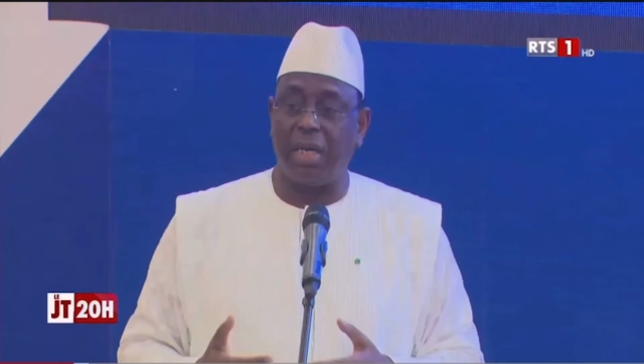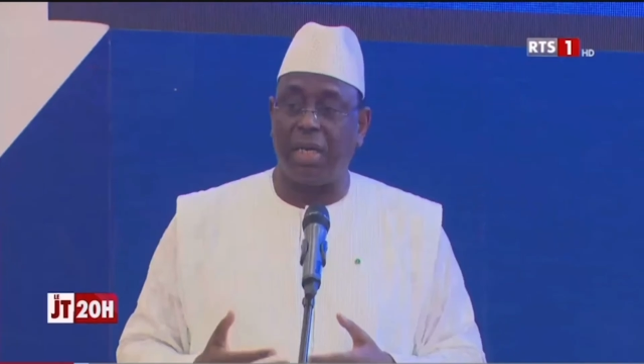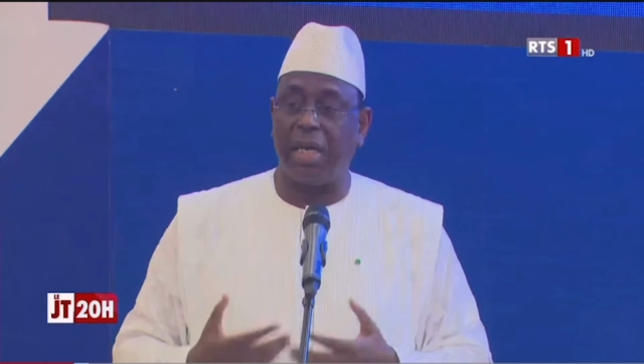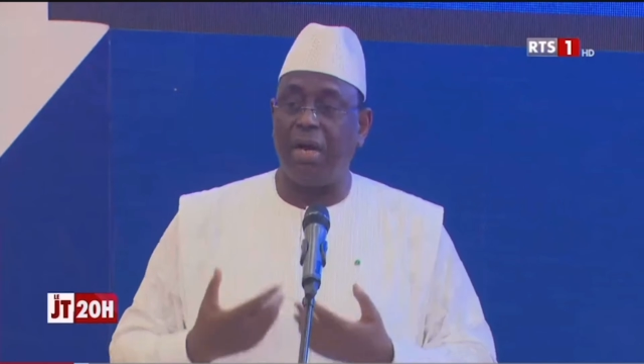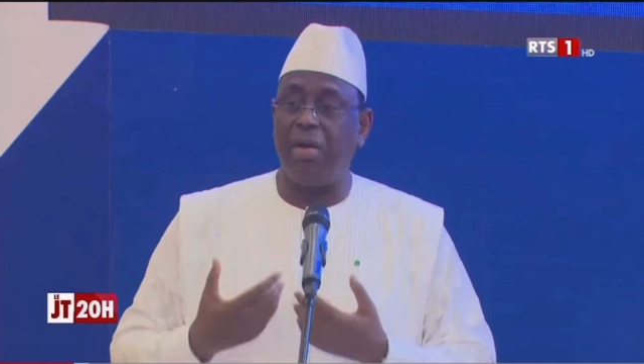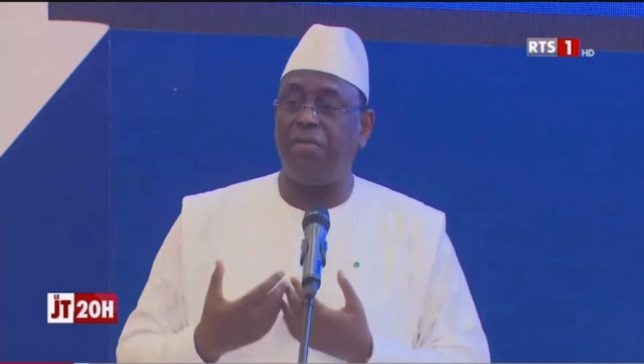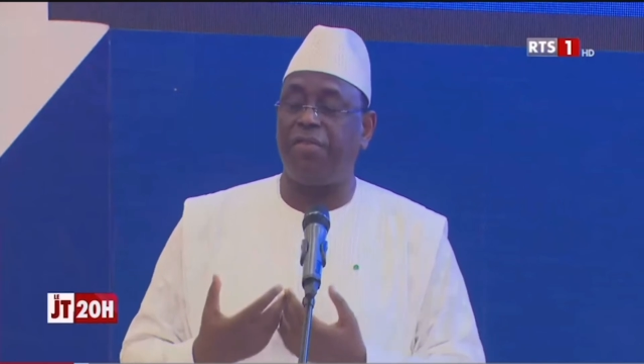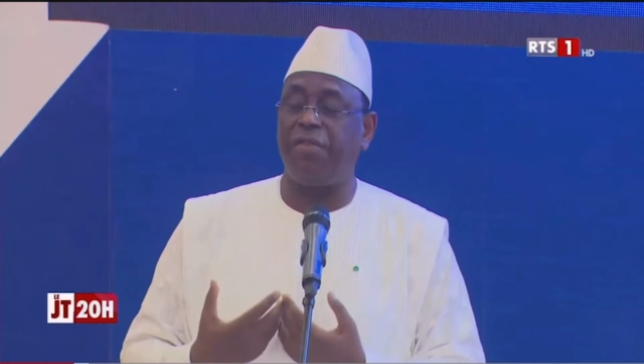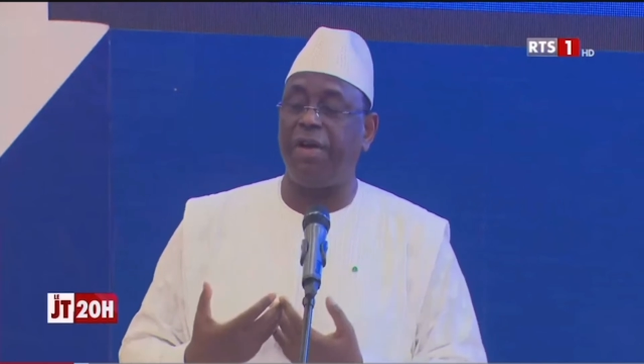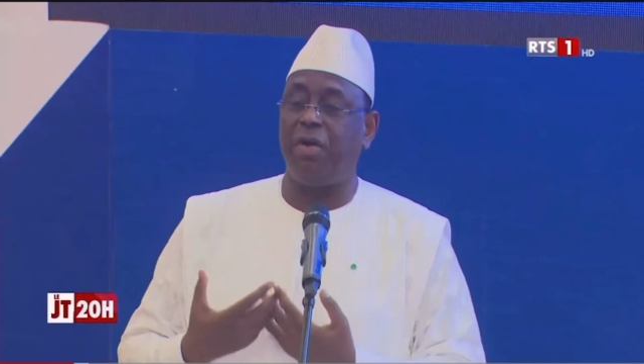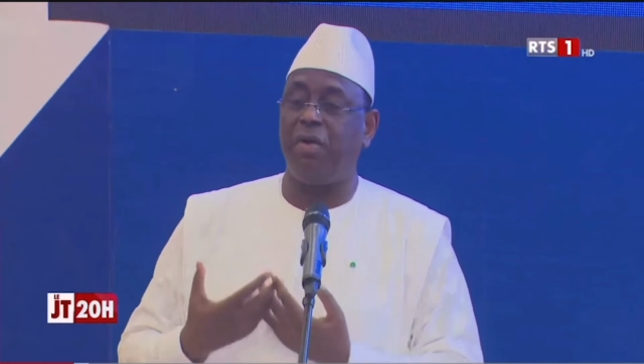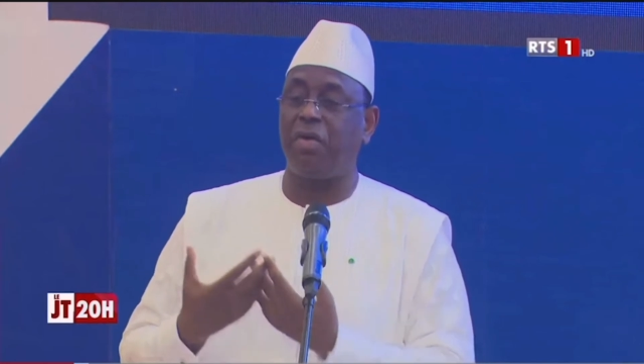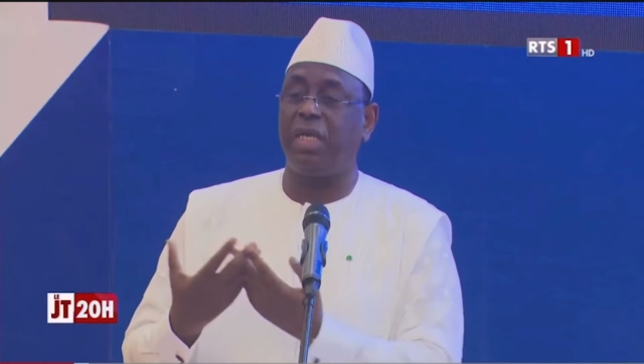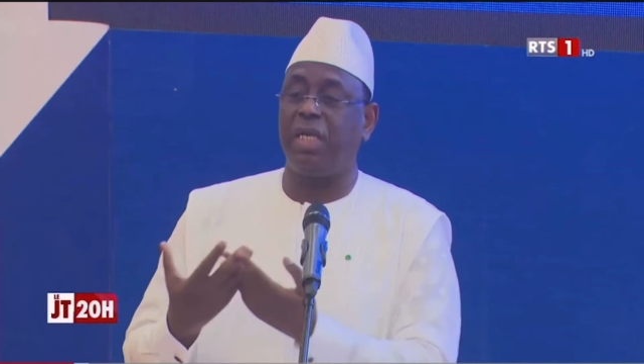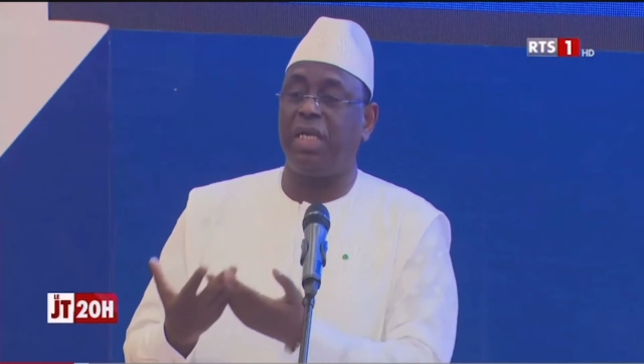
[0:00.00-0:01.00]
Quand on fait
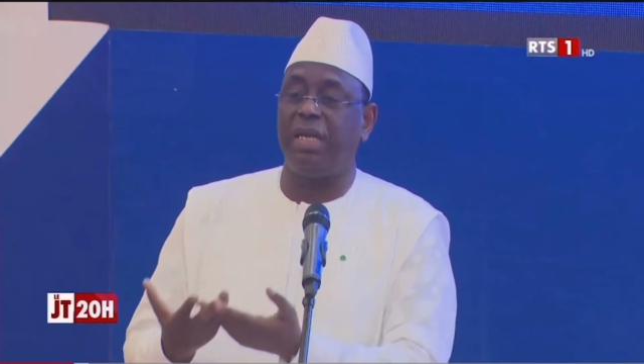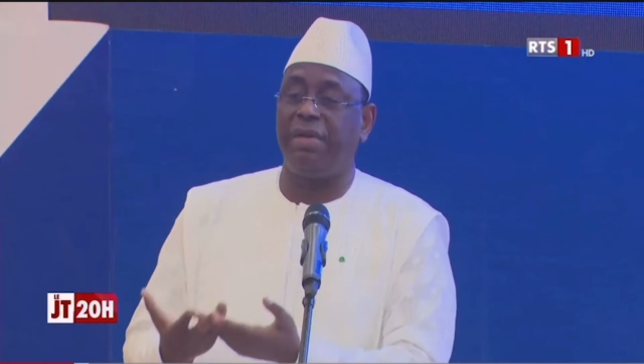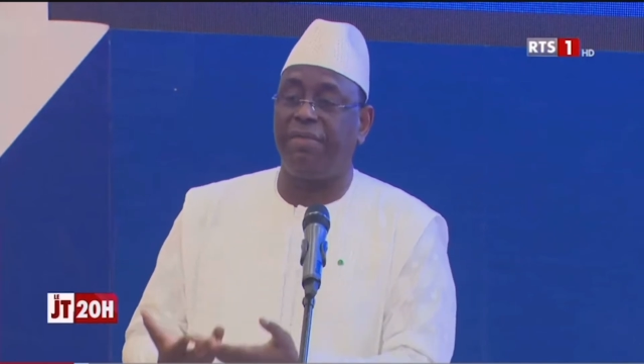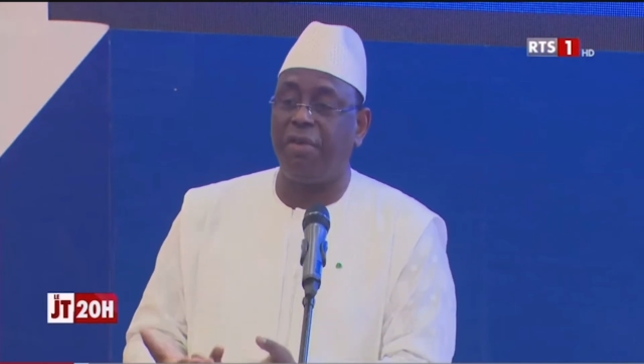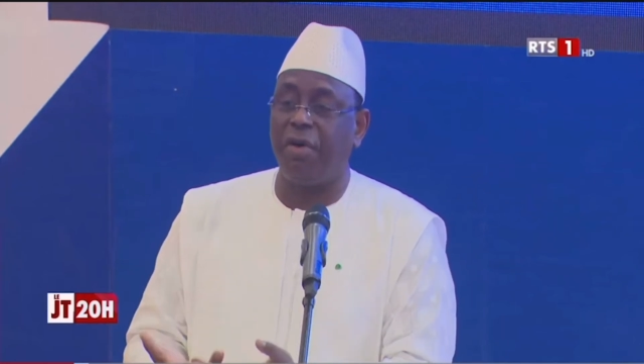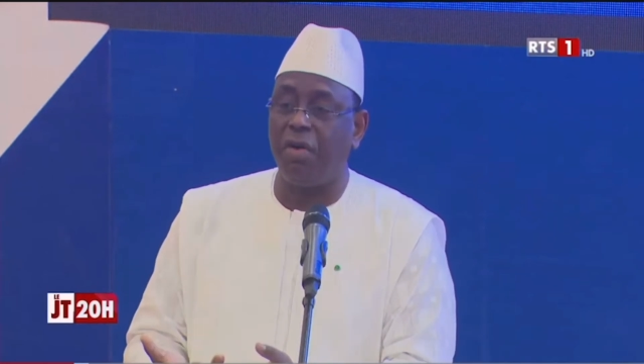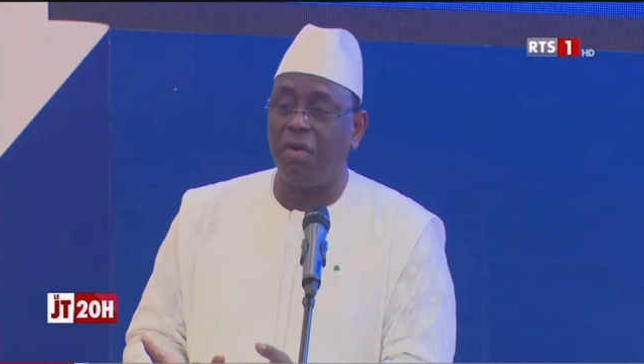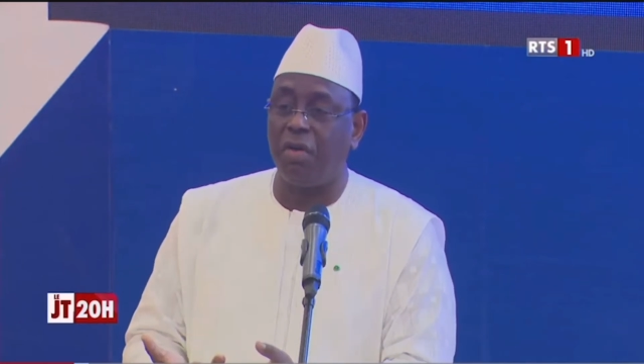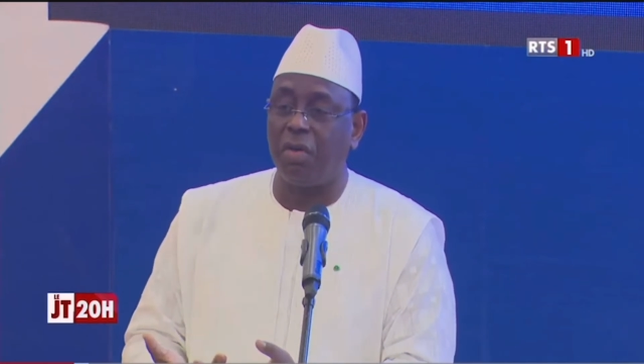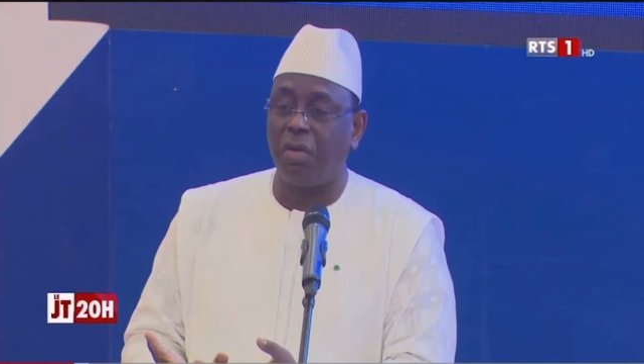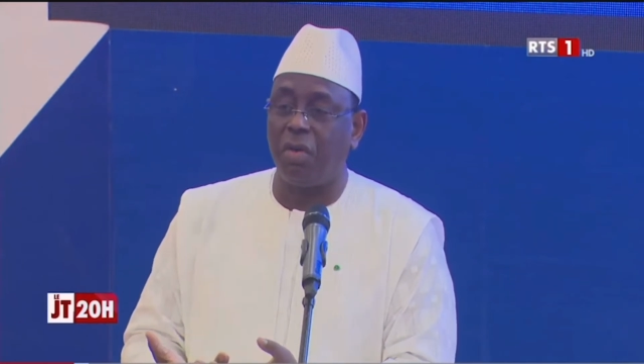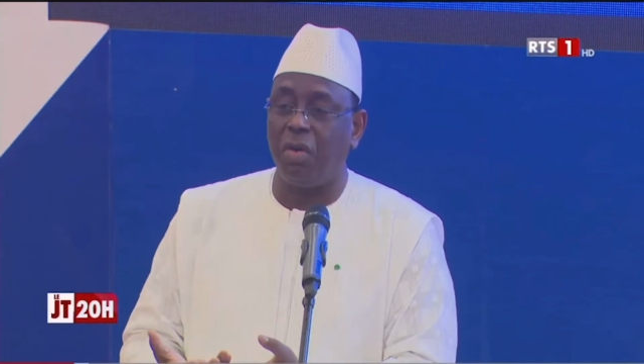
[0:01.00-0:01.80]
autant d'efforts,